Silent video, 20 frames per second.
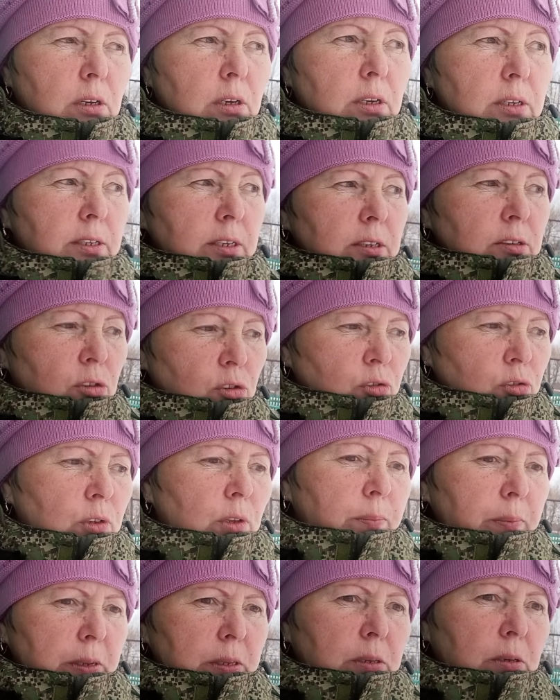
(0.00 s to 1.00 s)
А за ночь вот
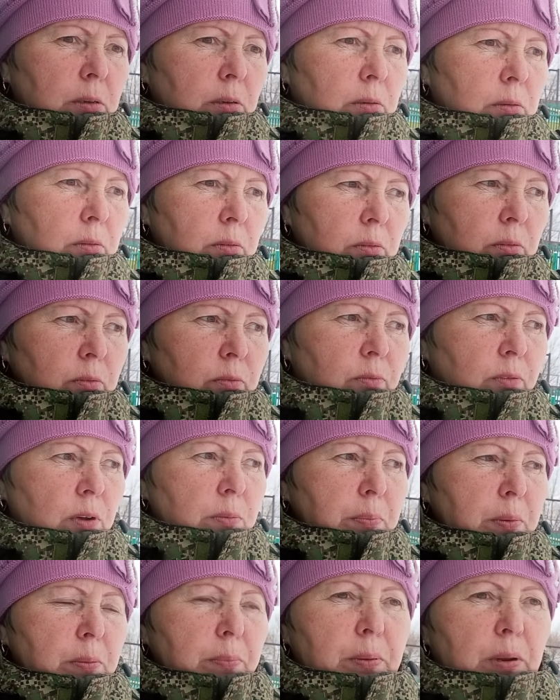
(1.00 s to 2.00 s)
опять
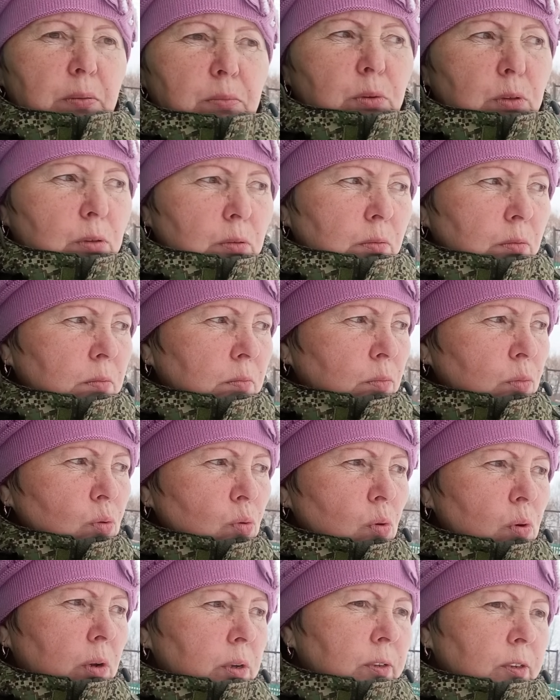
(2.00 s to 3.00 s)
выпал прям вот
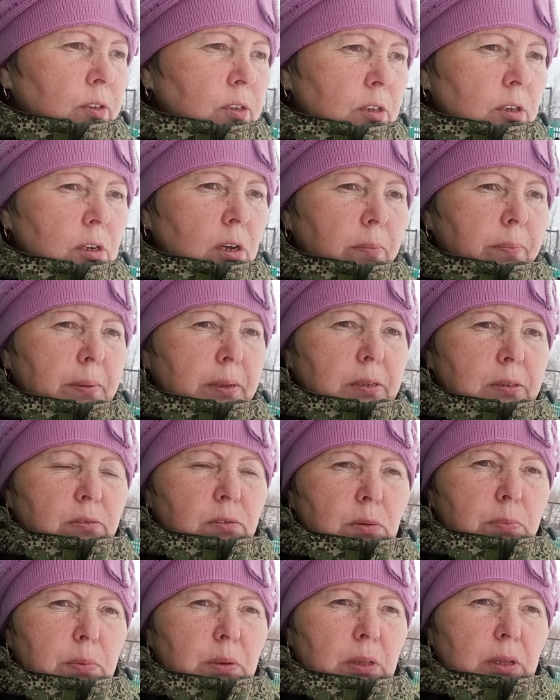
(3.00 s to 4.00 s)
много снега опять
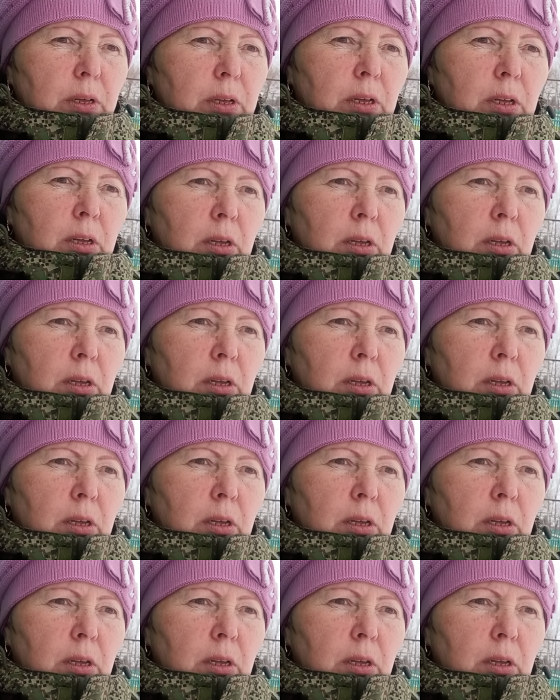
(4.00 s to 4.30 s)
выпало.